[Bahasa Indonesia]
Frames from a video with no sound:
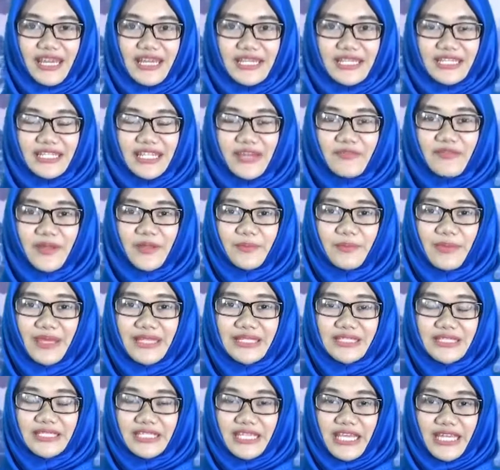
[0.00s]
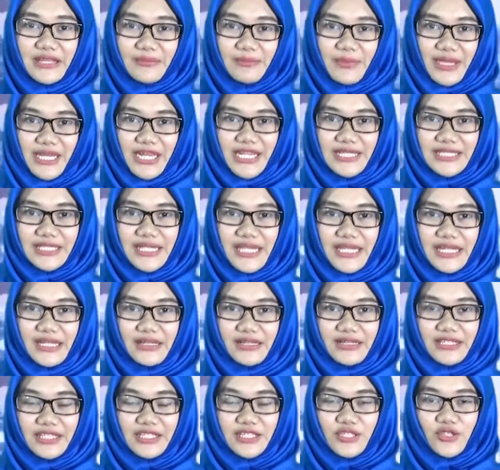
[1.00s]
serta fanpage Get Media
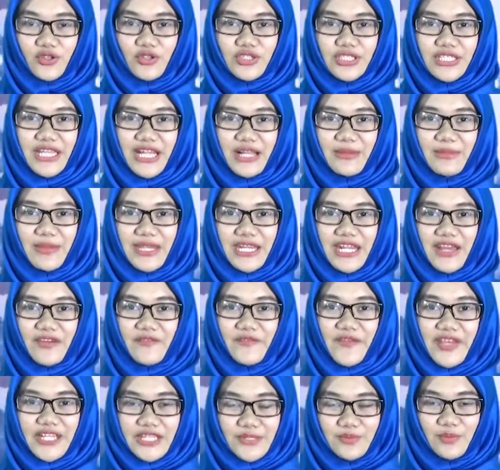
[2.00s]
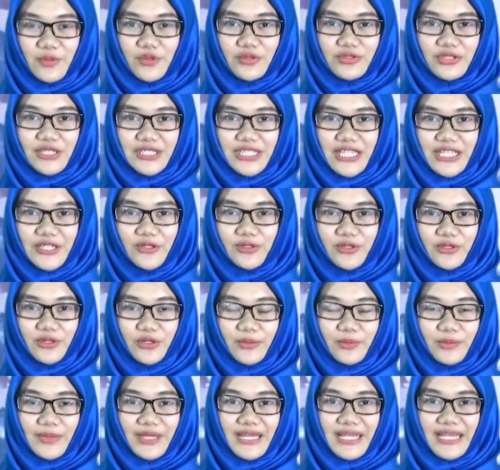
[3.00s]
Channel di sosial media Facebook serta
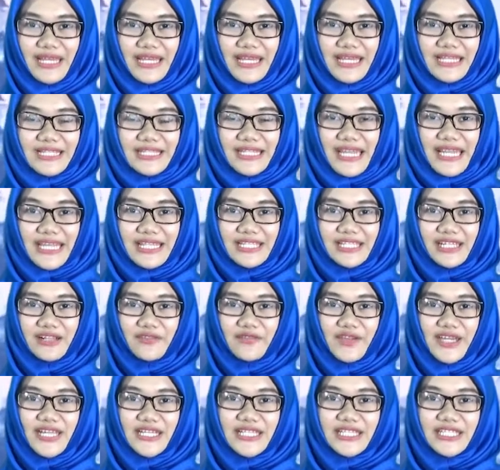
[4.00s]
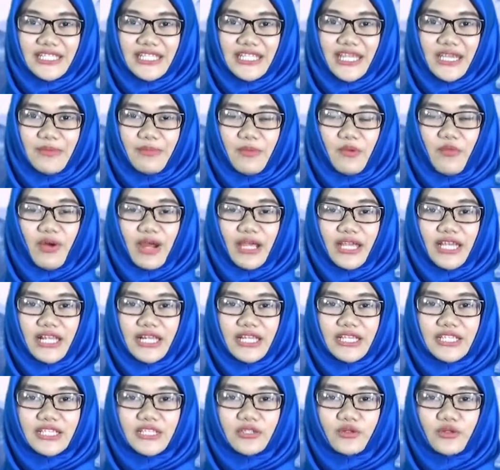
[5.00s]
YouTube. Saya Sylvia Rizky
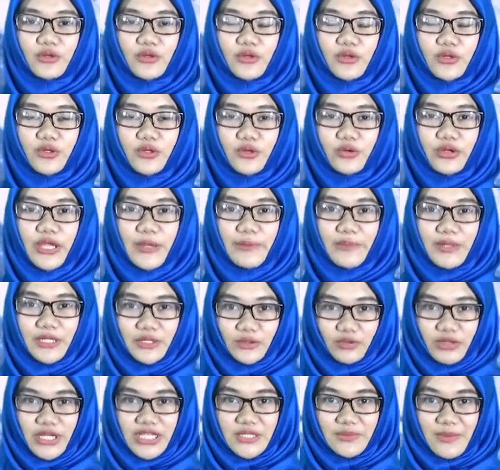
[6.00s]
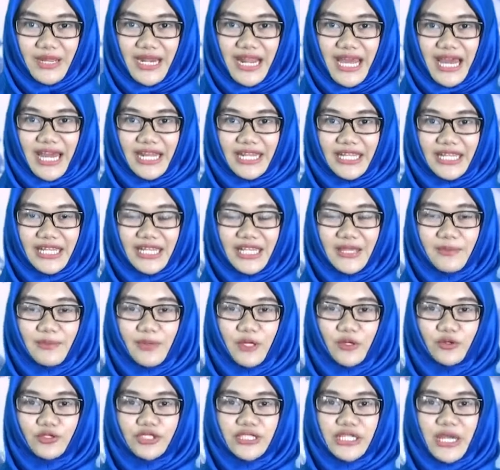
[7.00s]
mewakili seluruh kru yang bertugas pada hari ini
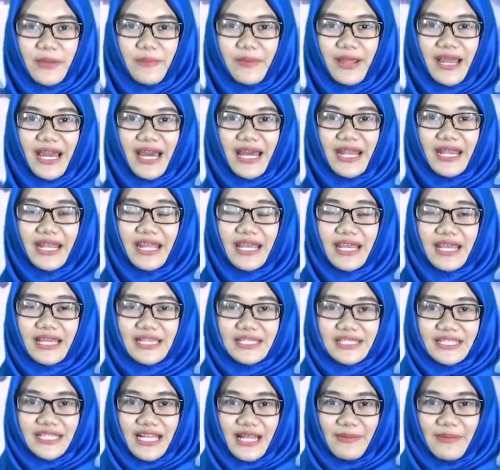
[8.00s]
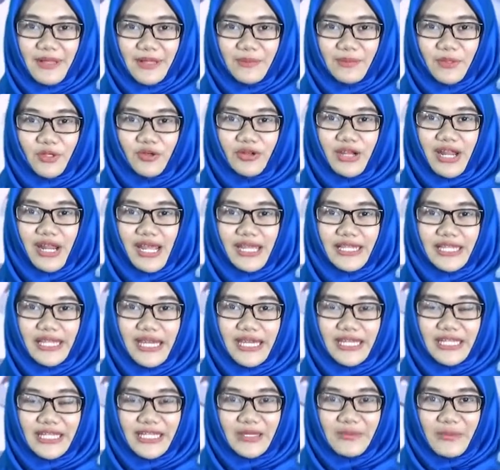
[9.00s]
mengucapkan selamat
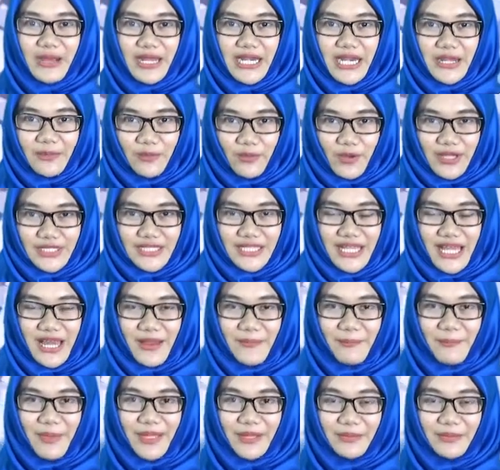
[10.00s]
menunaikan ibadah puasa